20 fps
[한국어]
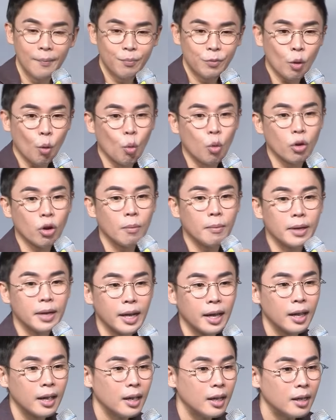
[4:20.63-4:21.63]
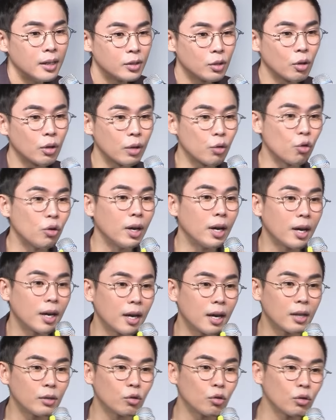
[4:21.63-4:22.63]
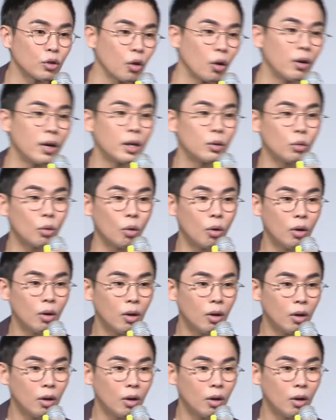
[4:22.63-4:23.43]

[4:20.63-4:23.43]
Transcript: 너 고려 말에 저기 귀양 가가지고 전라도